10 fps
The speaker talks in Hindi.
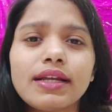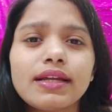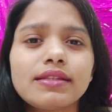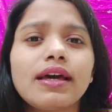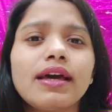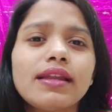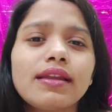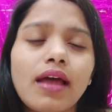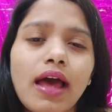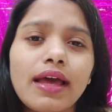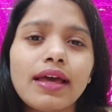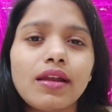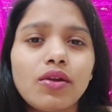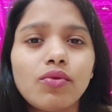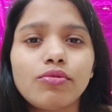करता है हाय
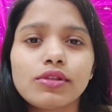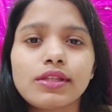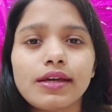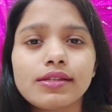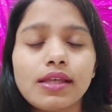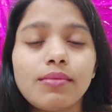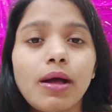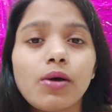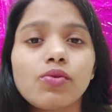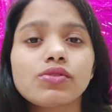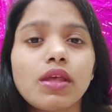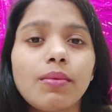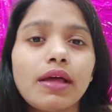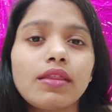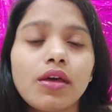हेलो बोलता है इसकी माँ को उसके
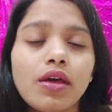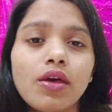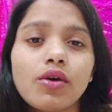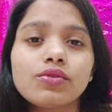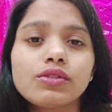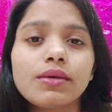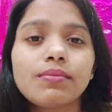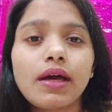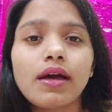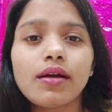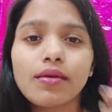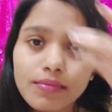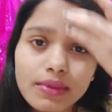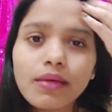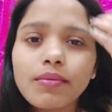बाद उसकी माँ
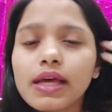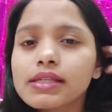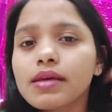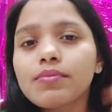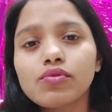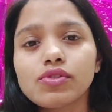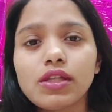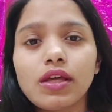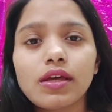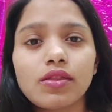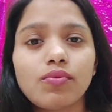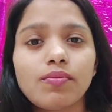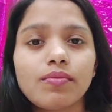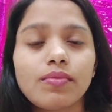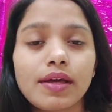मतलब ऐसे ही पूछती है कि तुम
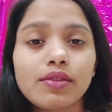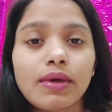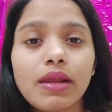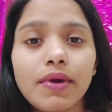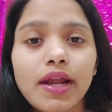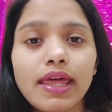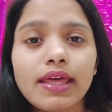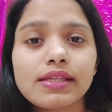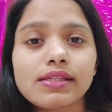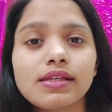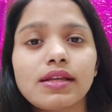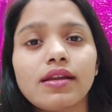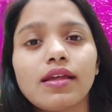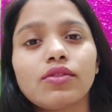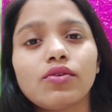तुम्हारी पढ़ाई कैसे चल
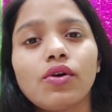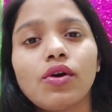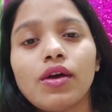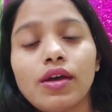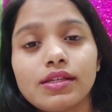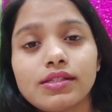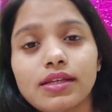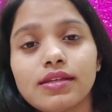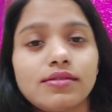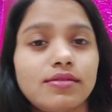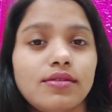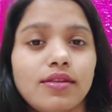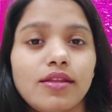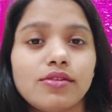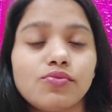रही है तो इसकी
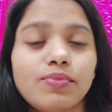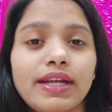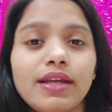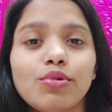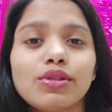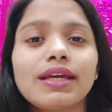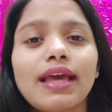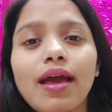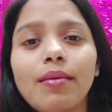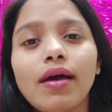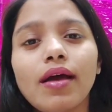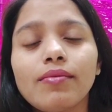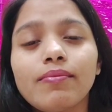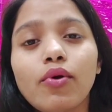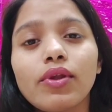ये जो बेटी बोलती क्या
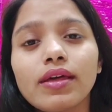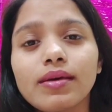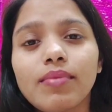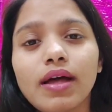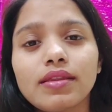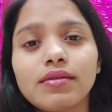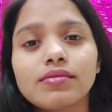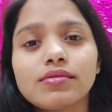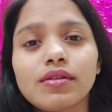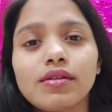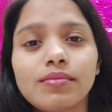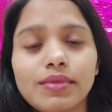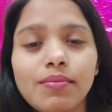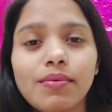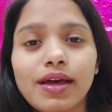बोरिंग बातें
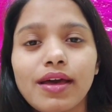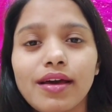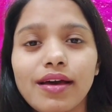क्या